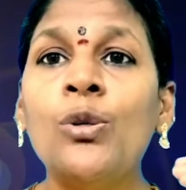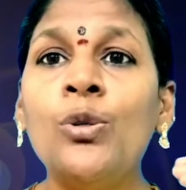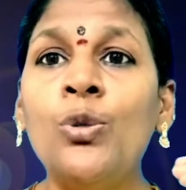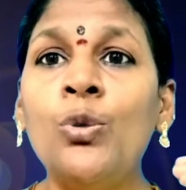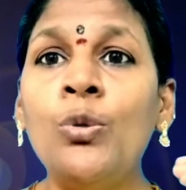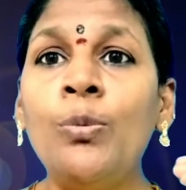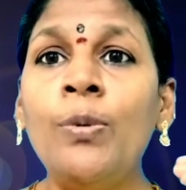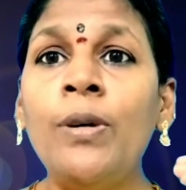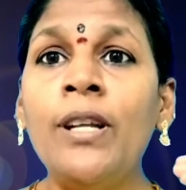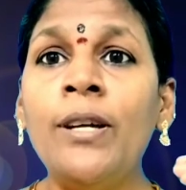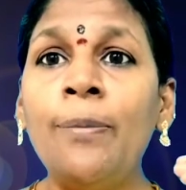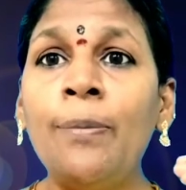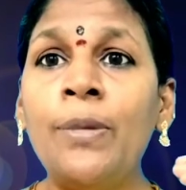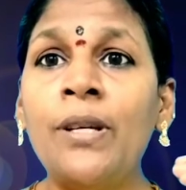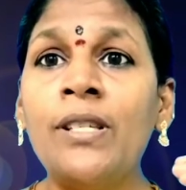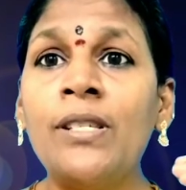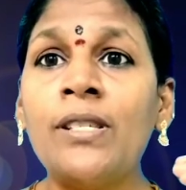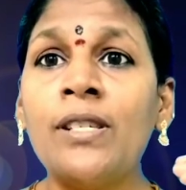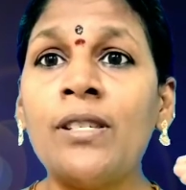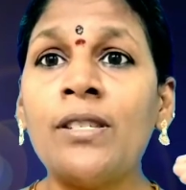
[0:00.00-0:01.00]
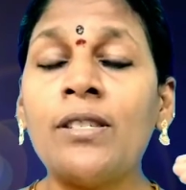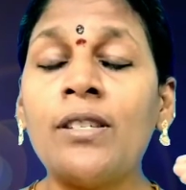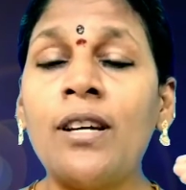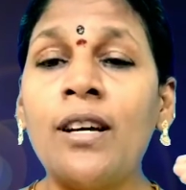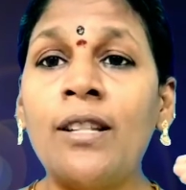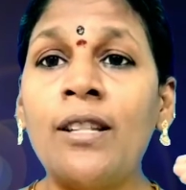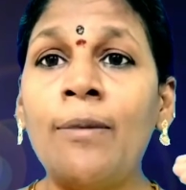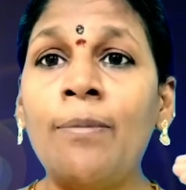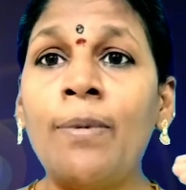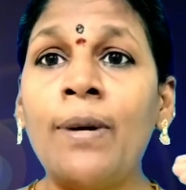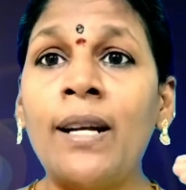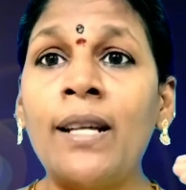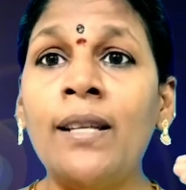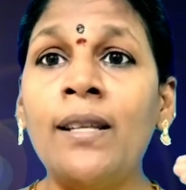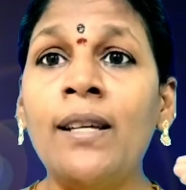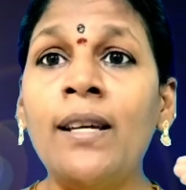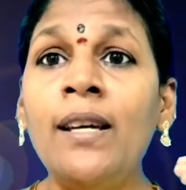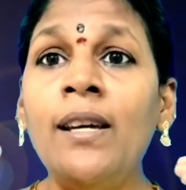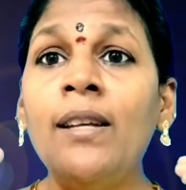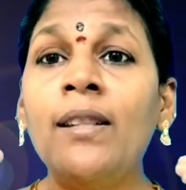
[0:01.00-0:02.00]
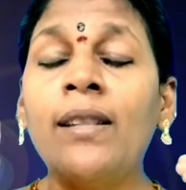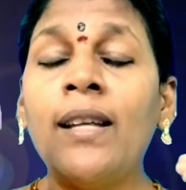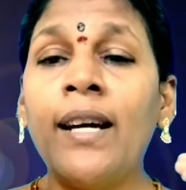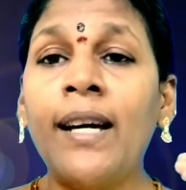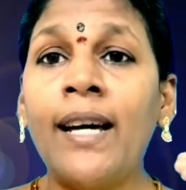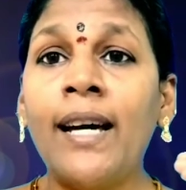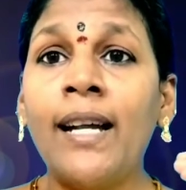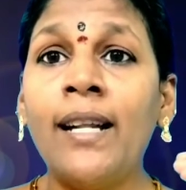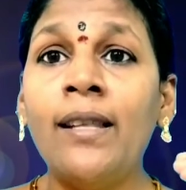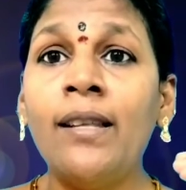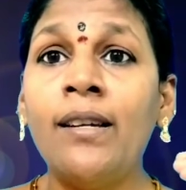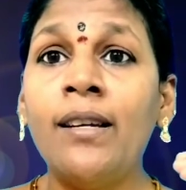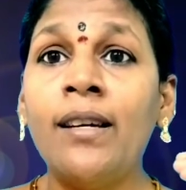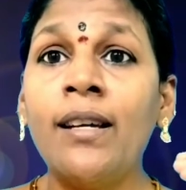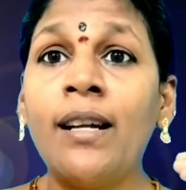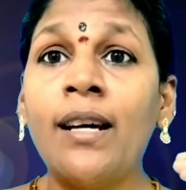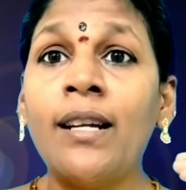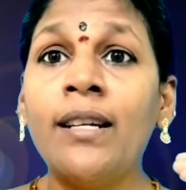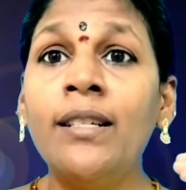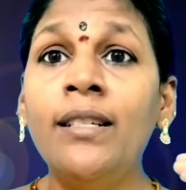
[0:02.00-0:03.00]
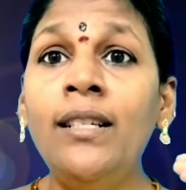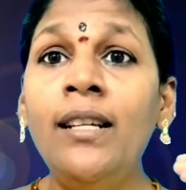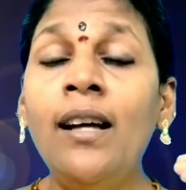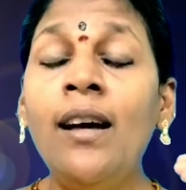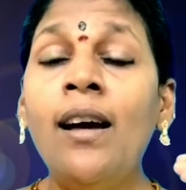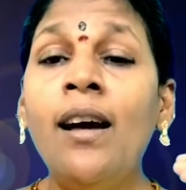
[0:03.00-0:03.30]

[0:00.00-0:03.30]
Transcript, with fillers: ஜூபிட்டர் பிக்சர்ஸ் அந்த படத்தை தயாரித்திருக்கிறார்கள்